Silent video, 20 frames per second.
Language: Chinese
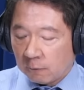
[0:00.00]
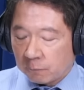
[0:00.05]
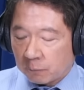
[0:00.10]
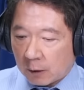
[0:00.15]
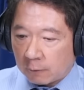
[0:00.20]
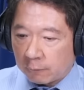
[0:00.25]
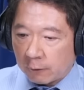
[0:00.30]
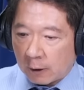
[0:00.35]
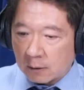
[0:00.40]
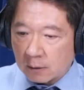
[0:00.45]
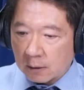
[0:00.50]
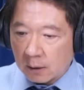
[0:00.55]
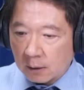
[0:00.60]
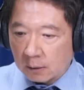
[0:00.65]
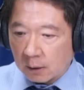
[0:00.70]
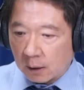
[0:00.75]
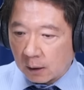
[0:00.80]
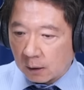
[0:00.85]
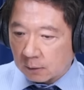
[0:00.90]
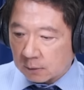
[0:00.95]
反
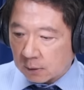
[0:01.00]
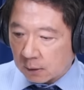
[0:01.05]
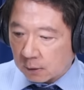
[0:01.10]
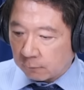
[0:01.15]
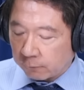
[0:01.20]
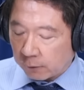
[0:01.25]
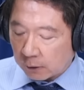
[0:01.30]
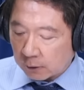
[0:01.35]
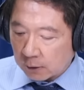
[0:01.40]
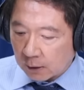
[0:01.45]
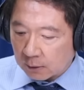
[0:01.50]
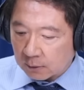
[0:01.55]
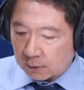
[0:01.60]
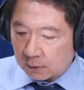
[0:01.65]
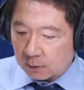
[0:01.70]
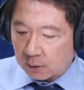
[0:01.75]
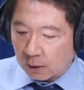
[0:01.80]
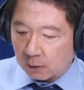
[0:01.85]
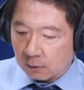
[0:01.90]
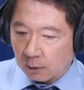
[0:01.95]
正呢，整个房地产
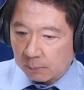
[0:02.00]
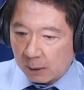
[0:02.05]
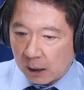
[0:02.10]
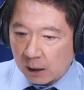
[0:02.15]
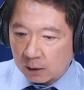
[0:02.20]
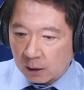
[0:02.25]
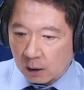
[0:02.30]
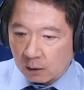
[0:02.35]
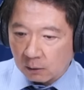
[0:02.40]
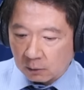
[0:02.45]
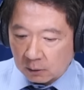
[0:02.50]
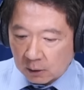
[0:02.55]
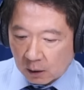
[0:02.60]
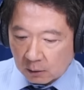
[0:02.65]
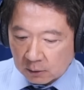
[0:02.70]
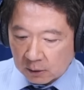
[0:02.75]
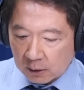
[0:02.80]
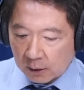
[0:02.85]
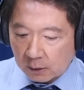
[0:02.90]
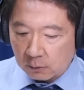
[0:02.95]
市场要把它搞
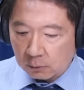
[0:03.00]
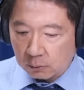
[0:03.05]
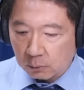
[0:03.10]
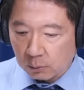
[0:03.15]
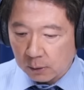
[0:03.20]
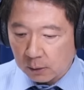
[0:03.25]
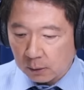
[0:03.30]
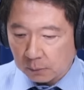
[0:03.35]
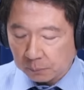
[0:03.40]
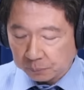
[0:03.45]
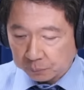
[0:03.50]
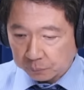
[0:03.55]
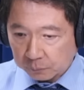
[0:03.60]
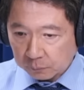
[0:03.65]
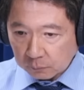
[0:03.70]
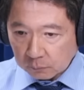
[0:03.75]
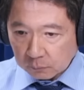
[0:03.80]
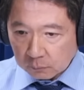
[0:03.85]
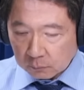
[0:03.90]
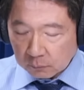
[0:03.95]
搞起来就对了。
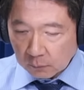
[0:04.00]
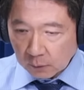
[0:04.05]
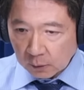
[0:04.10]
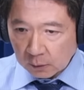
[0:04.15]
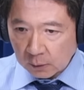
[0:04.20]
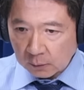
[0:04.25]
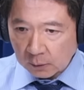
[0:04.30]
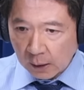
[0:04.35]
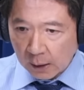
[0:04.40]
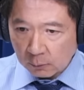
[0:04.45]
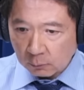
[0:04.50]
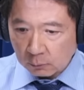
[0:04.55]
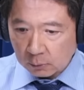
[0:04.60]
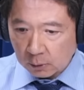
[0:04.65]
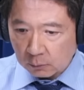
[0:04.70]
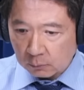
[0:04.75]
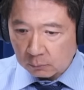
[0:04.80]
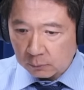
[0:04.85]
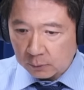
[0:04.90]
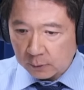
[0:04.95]
那大陆
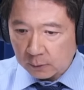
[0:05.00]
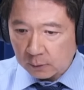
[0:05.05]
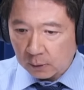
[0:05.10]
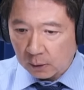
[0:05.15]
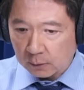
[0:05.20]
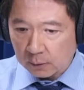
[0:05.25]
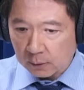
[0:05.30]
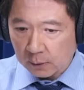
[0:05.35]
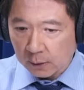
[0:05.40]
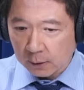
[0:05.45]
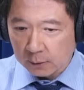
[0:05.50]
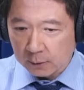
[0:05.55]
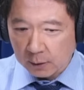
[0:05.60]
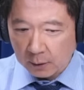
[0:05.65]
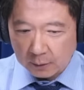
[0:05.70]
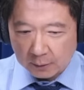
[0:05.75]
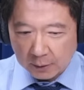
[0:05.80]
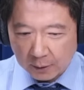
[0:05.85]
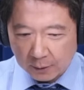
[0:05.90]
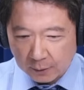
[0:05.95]
的股市哦，今天
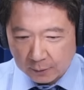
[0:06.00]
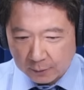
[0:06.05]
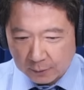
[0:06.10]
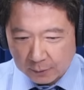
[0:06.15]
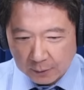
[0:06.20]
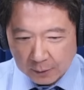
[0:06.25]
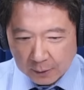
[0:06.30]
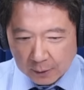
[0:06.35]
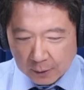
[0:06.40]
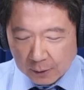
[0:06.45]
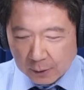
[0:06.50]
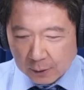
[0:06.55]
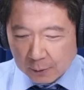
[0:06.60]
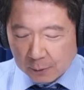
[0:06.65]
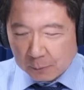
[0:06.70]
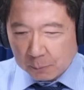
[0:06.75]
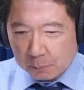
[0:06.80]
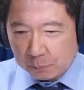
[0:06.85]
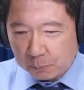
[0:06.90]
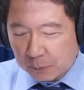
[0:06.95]
真真的是
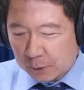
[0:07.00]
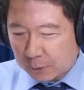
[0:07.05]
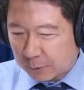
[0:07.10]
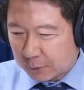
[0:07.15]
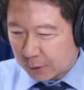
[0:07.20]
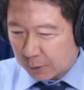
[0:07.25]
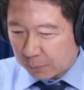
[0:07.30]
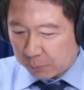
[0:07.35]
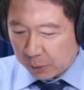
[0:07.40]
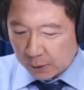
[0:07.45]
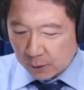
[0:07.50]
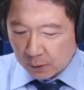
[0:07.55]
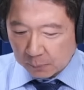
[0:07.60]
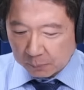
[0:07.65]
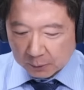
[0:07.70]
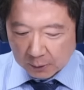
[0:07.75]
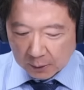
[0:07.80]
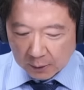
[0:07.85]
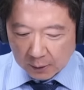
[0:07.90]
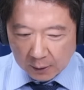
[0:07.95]
这个喷的
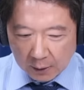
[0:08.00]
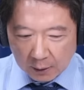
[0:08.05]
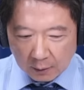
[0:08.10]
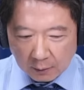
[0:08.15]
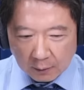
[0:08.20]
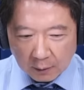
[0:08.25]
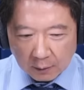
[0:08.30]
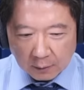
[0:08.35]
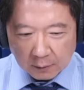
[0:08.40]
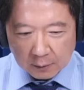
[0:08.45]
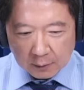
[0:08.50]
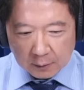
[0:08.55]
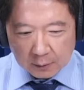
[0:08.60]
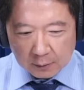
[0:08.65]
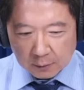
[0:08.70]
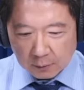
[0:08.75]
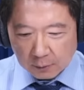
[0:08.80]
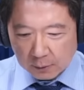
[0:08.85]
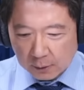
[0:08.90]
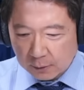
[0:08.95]
不得了哈，
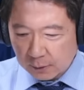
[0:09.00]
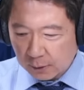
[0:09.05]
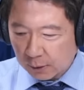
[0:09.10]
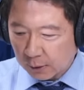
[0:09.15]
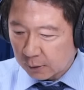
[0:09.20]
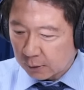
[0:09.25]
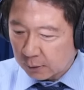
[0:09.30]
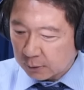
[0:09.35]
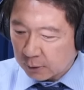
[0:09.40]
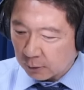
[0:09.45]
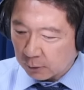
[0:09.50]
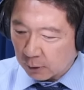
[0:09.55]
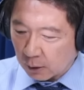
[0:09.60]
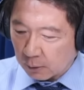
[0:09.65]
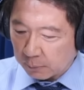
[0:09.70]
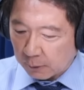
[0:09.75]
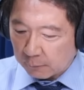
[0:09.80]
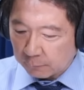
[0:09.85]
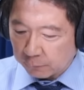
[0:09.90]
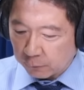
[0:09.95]
有点这个跷
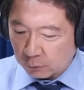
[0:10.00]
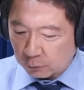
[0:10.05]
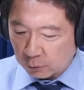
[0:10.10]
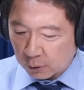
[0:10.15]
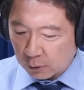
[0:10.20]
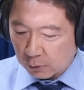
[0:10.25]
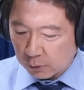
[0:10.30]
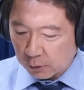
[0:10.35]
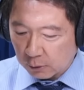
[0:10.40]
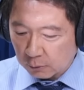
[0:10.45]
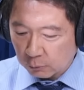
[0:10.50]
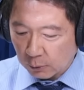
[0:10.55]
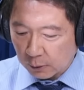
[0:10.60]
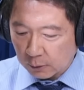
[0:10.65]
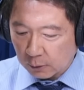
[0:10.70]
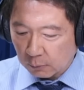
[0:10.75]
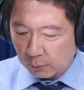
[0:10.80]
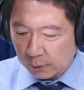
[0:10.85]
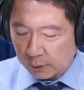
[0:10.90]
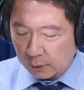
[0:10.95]
跷板、风水轮流
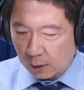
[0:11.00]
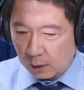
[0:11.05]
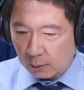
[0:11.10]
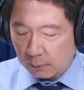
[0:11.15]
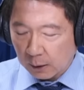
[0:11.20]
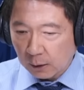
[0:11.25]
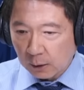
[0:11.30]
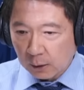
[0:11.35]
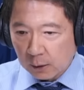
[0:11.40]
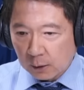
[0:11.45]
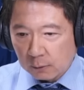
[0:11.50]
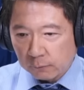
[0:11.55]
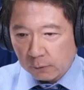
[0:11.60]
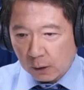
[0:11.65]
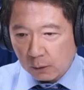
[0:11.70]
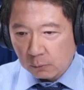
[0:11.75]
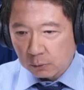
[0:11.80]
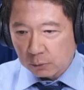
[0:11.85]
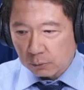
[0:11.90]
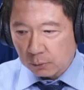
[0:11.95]
转的味道吧。
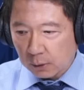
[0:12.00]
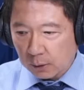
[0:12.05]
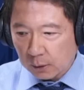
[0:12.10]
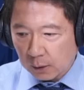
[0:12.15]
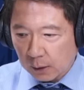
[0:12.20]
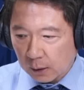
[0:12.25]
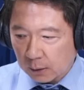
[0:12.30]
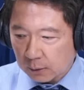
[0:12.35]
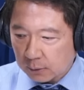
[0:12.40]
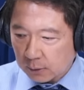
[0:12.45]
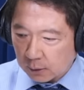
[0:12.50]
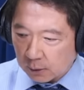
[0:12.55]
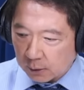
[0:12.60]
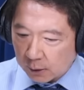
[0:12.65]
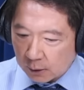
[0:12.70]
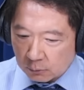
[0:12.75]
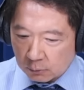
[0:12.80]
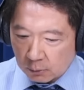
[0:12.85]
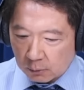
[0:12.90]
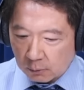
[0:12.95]
反正我觉得啊，这个
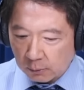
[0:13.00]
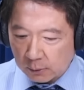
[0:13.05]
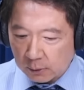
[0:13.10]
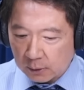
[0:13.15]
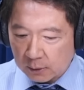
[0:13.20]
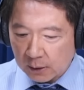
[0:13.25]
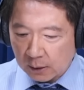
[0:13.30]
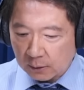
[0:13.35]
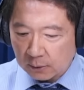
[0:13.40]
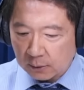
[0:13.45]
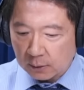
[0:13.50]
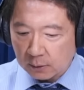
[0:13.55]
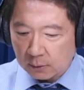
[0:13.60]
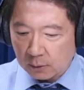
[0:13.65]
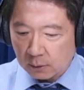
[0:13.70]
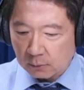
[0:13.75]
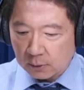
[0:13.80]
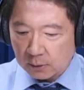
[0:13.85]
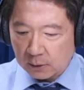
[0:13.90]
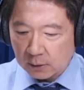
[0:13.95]
联准会的降息
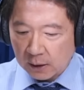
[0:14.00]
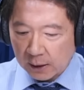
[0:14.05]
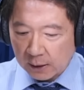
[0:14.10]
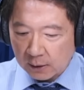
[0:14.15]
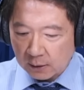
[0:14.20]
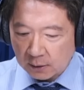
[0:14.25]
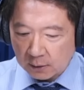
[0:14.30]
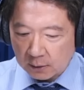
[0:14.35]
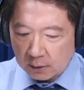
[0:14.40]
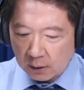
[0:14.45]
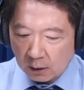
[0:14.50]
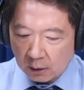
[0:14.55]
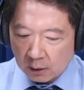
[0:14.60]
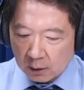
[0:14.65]
周期开启啊，